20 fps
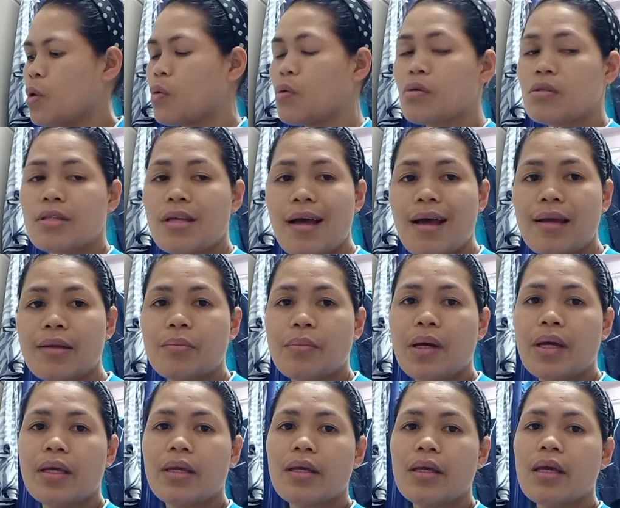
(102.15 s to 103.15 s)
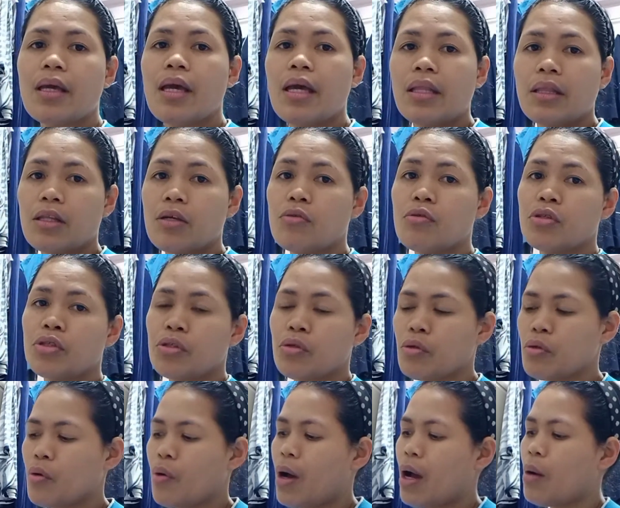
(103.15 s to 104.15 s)
kung saan may
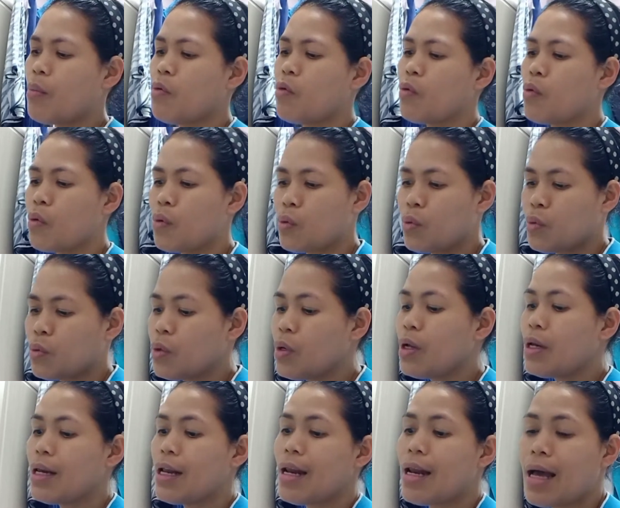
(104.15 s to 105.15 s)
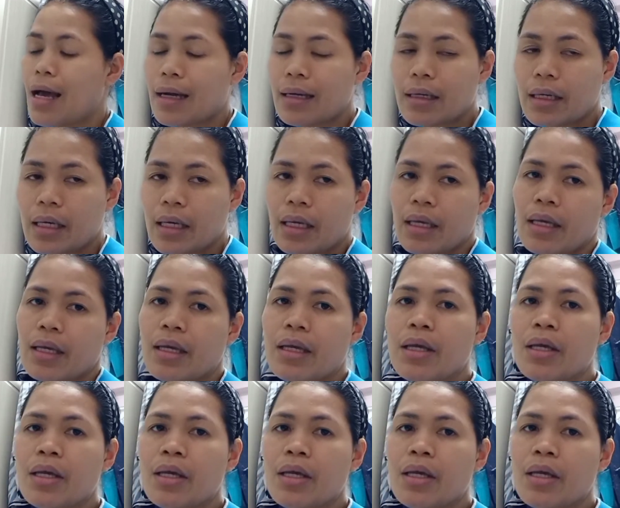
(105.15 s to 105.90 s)
negosyo yung amo kong lalaki.